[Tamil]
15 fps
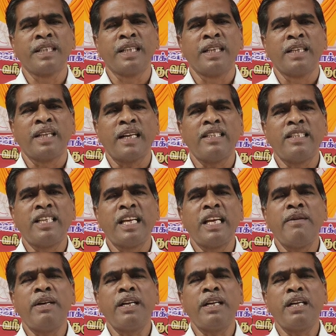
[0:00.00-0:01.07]
தன்
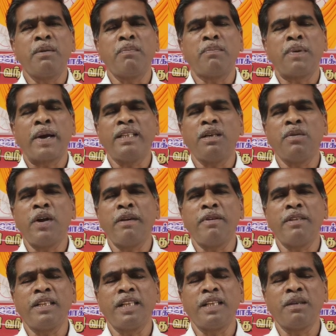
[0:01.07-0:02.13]
ஜீவனுக்கு பயந்து ஓடி
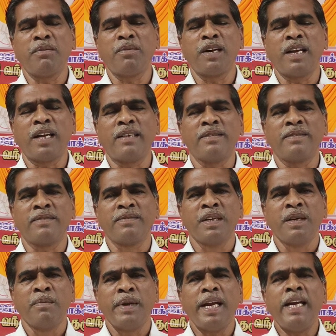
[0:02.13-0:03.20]
வந்தது போல
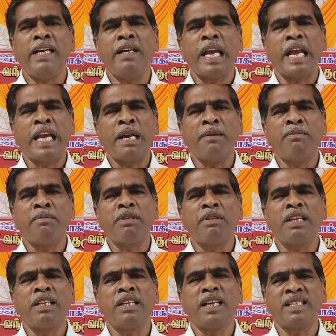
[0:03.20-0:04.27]
மீண்டும் எகிப்து
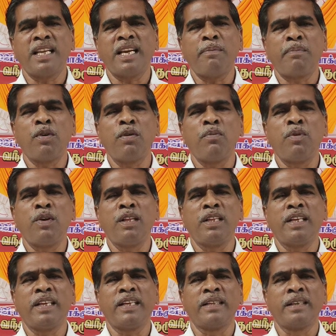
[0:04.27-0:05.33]
தேசத்திலே போகும் பொழுது
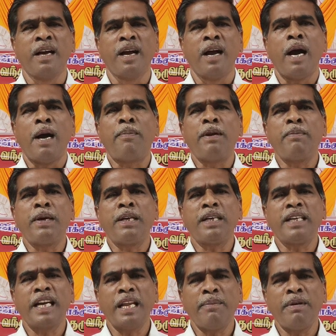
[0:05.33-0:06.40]
அப்படிப்பட்ட
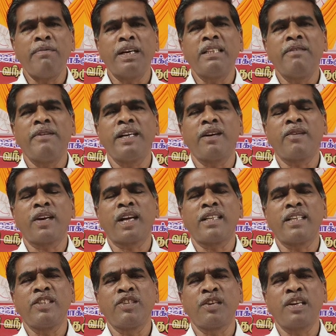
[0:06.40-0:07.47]
நிலைமை
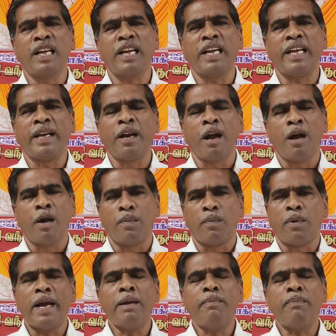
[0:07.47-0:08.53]
வந்துவிடக்கூடாதுன்னு சொல்லி
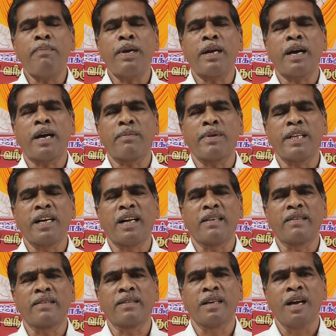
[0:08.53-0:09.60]
பயப்பட
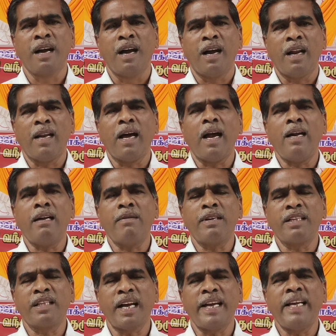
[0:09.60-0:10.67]
ஆரம்பித்தான் ஆனால்
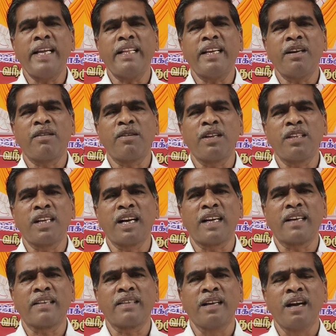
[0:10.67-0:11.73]
ஆண்டவர் தைரியத்தை
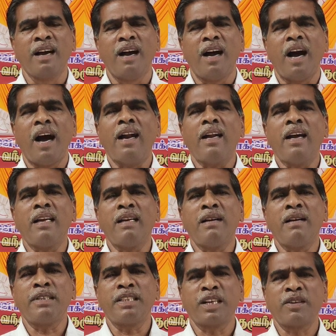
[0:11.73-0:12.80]
கொடுத்தார் ஆனாலும்
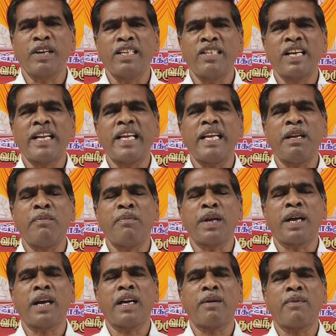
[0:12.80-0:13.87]
தன்னுடைய சரீர
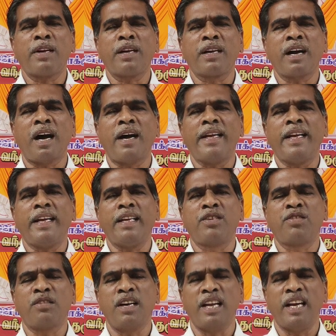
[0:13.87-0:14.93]
பிரகாரமான காரியங்களை
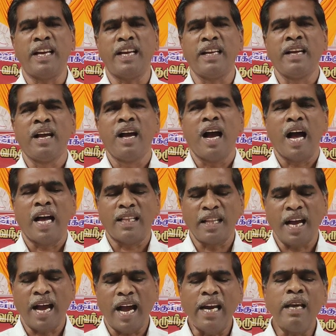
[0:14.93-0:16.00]
சொல்லி
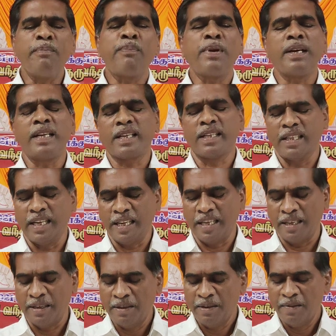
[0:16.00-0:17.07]
அந்த அழைப்பிலிருந்து
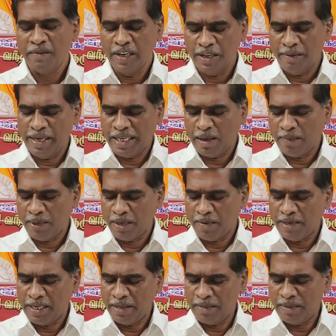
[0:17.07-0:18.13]
விடுவிக்கப்பட
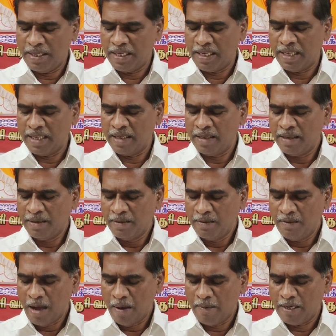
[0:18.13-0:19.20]
வேண்டும் என்று
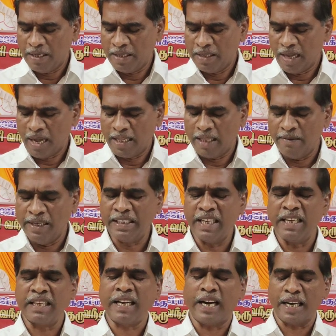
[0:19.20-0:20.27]
அவன் அதை
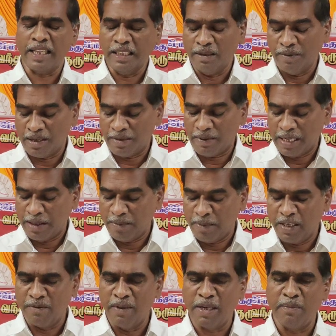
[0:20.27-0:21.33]
விட்டு கடந்து வர வேண்டும்
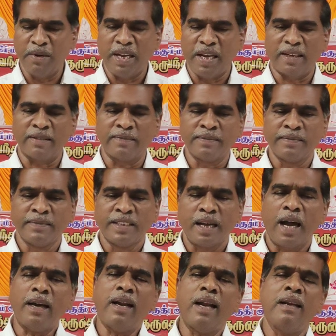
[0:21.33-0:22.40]
என்று விரும்பினான்
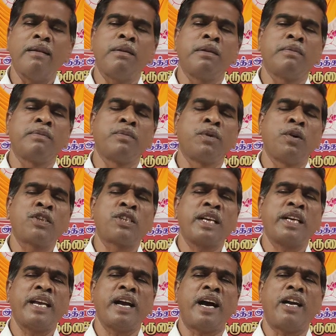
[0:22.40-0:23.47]
ஆனாலும்
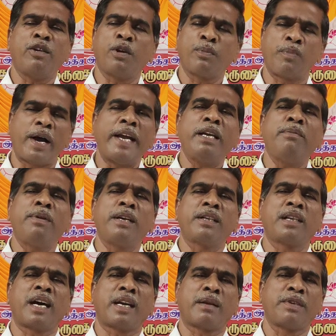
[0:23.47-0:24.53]
மோசை ஆண்டவர்
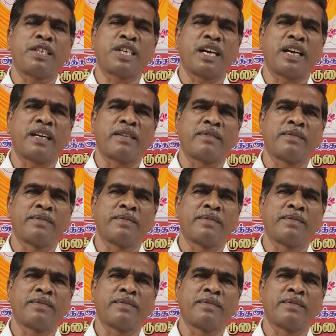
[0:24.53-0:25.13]
பயன்படுத்த ஆரம்பித்தார்